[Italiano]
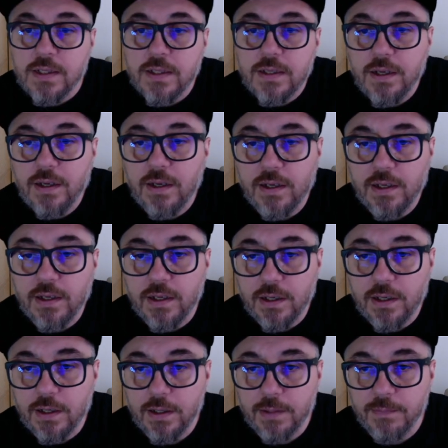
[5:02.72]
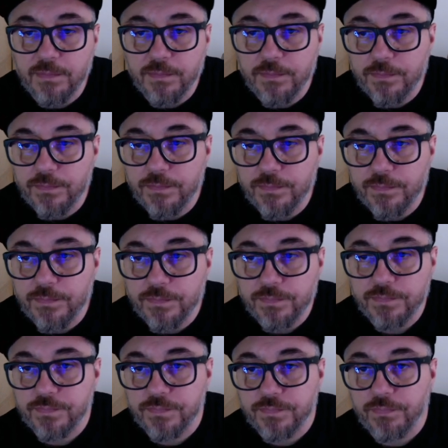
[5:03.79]
Eh,
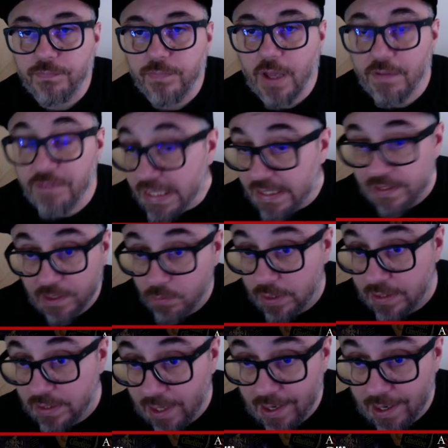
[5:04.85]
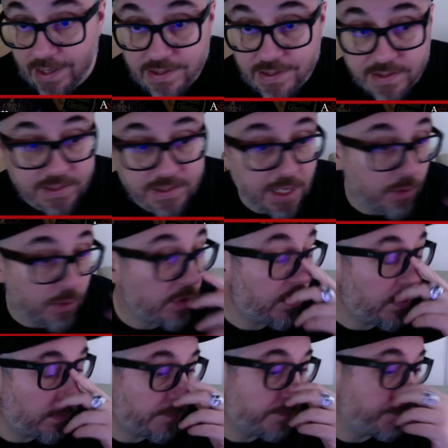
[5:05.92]
venite a guardarla in
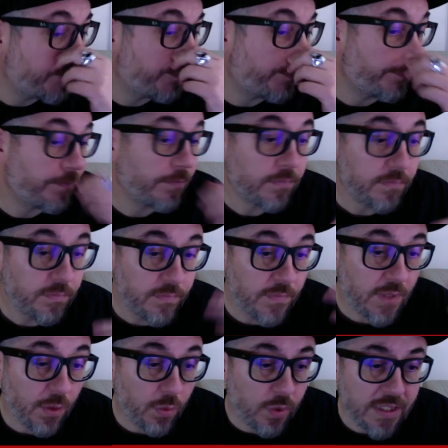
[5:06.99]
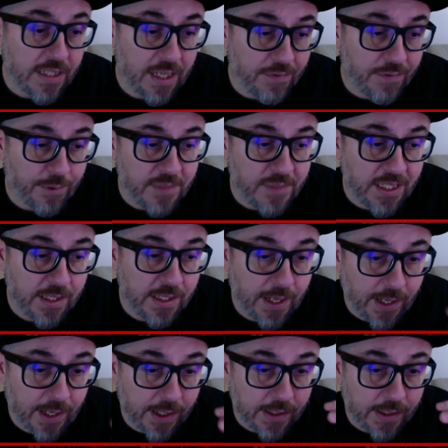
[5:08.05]
seguito. Quindi la
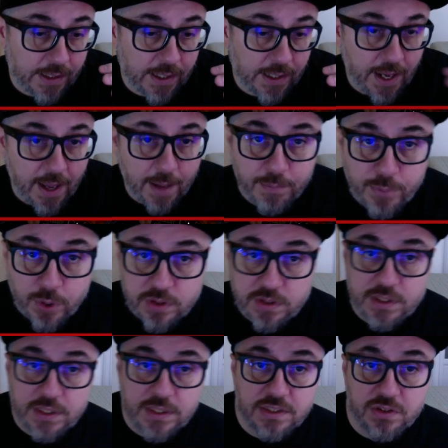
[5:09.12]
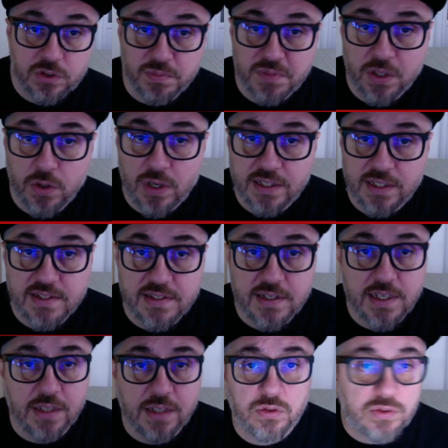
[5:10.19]
famiglia eh, Abbott, adesso mi ero anche
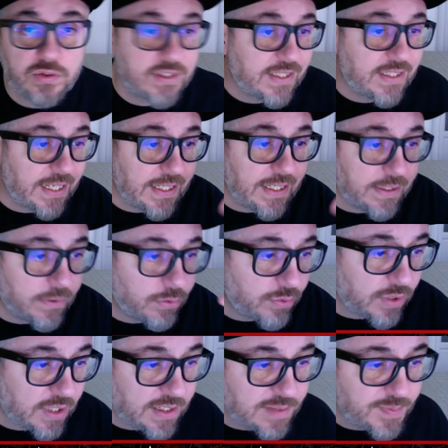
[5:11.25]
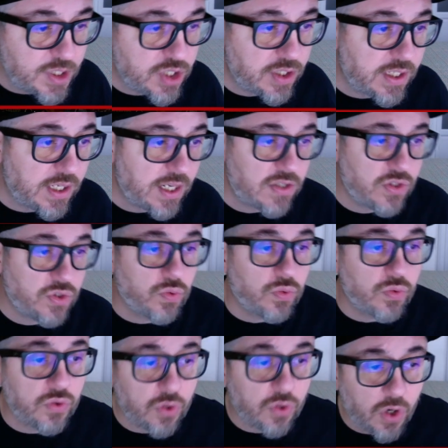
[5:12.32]
segnato del, una specie di
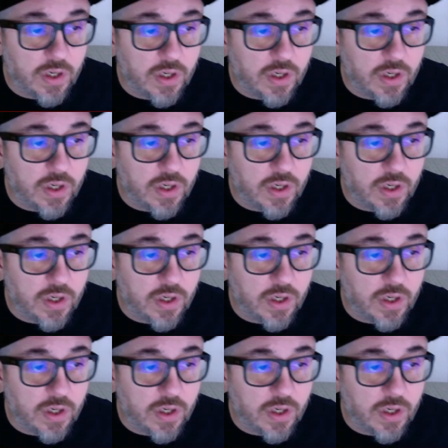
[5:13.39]
riassunto, no?